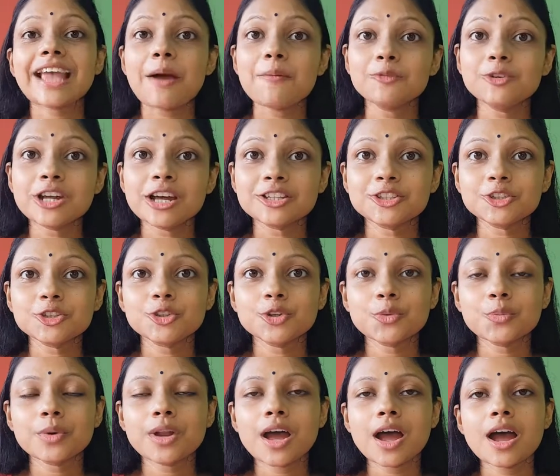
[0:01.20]
কেমন আছো
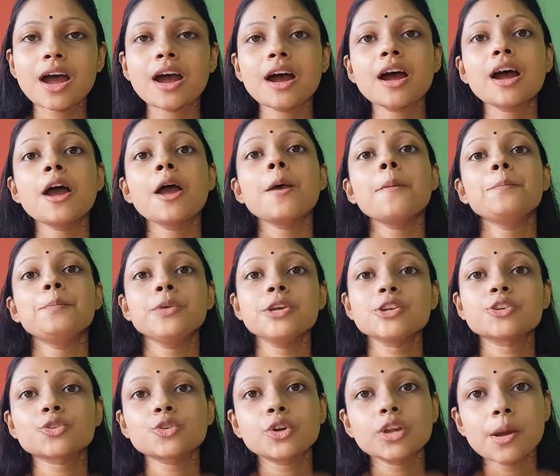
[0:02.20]
তোমরা
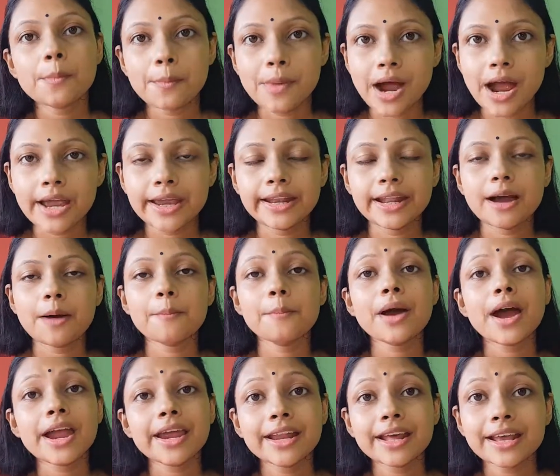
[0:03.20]
বিশেষ করে মায়েরা
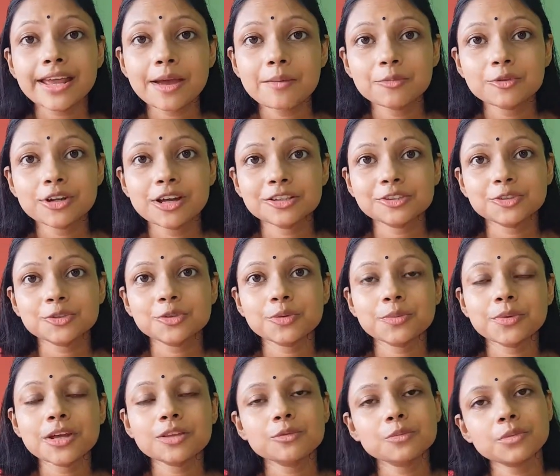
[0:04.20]
মায়েরা কেমন আছো
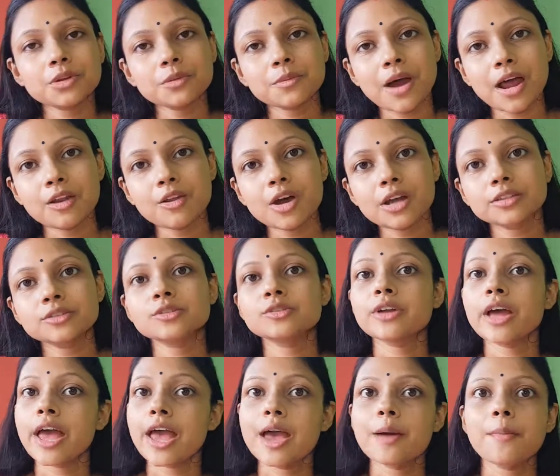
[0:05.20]
তোমরা তোমরা ভালো আছো
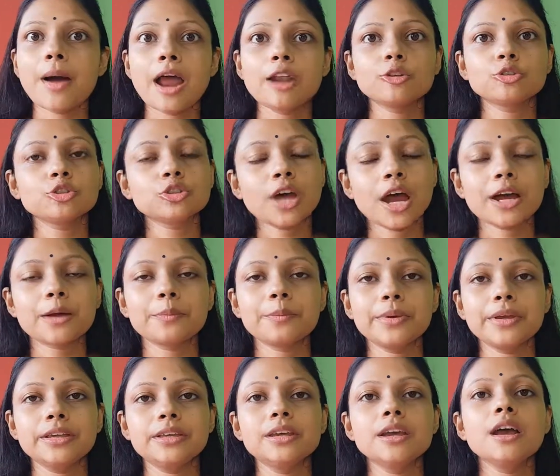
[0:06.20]
হ্যাঁ ভালো তো
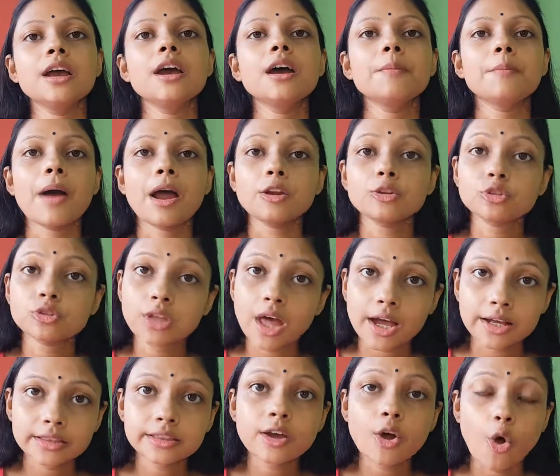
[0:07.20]
থাকবেই ভালো তো
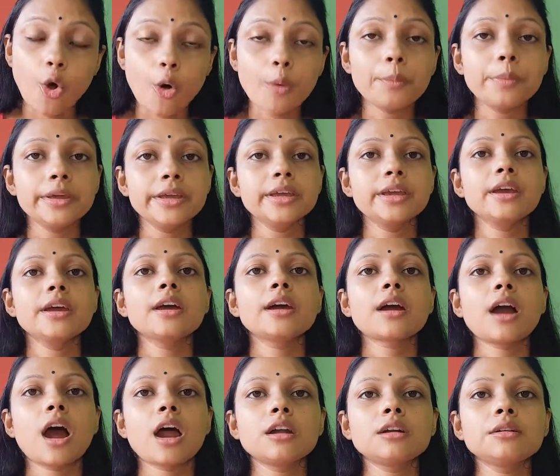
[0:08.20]
থাকতে হবে
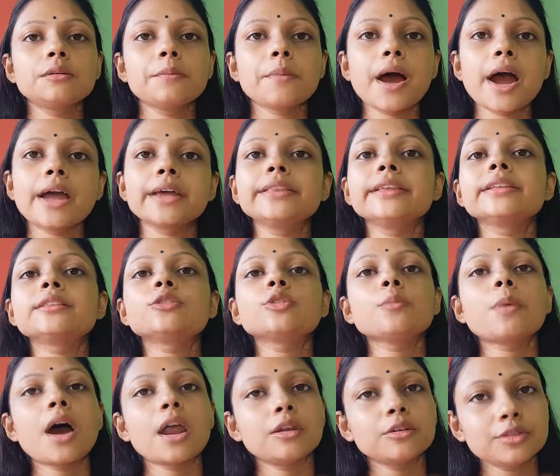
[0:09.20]
কারণ মায়েদের
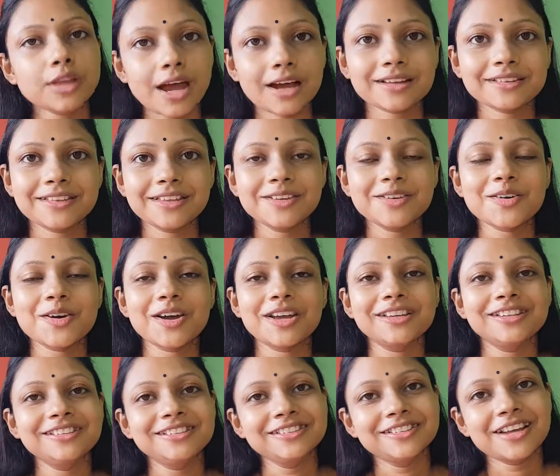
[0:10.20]
তো ভালো থাকতেই
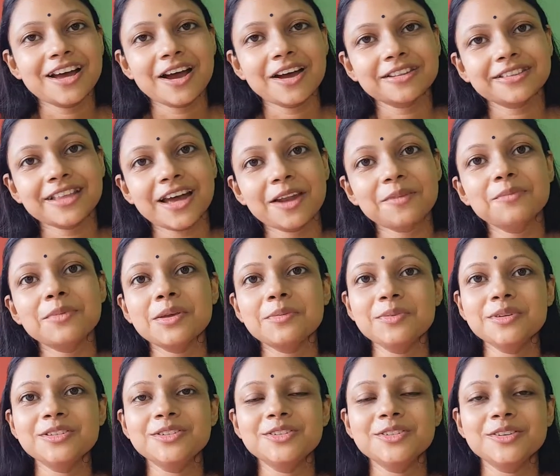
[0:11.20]
হয় তার
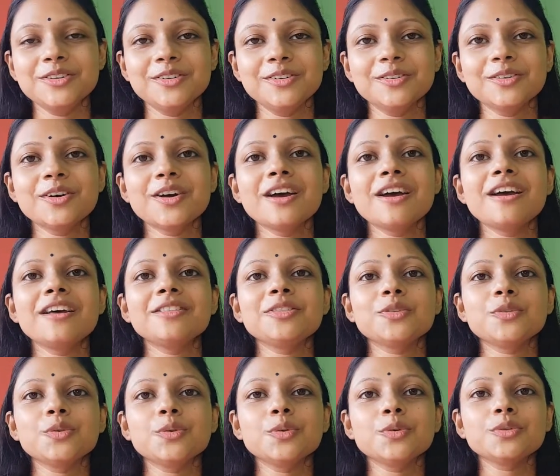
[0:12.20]
বেবির জন্য
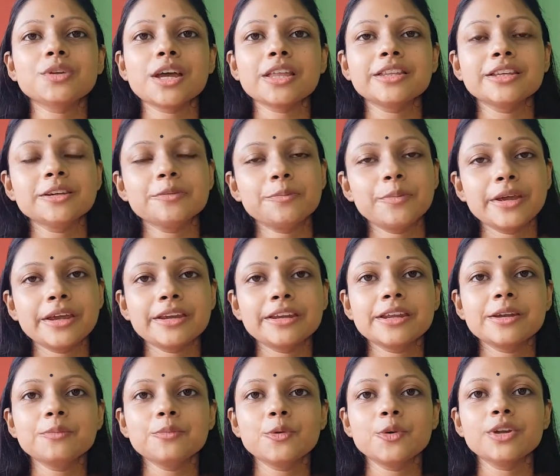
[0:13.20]
তো যাদের
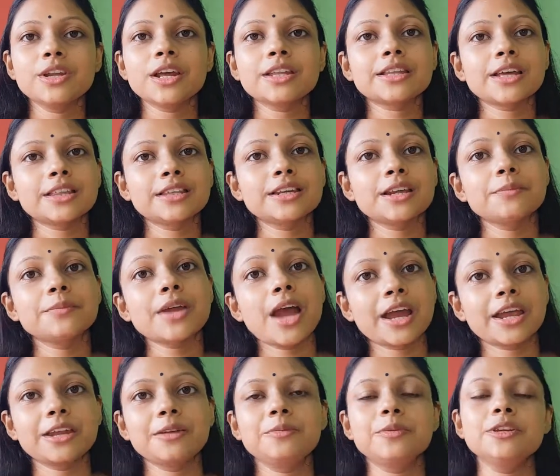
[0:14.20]
প্রেগনেন্ট মহিলা তাদের আমি
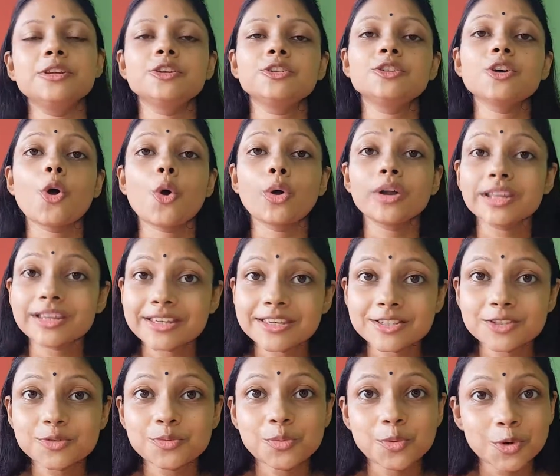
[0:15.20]
আগের ভিডিওতে অনেক
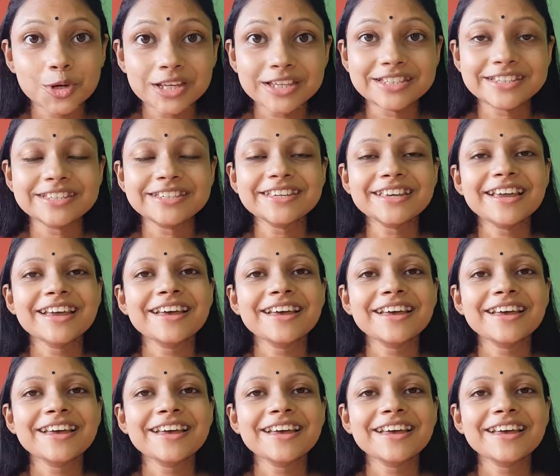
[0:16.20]
কিছু বলেছি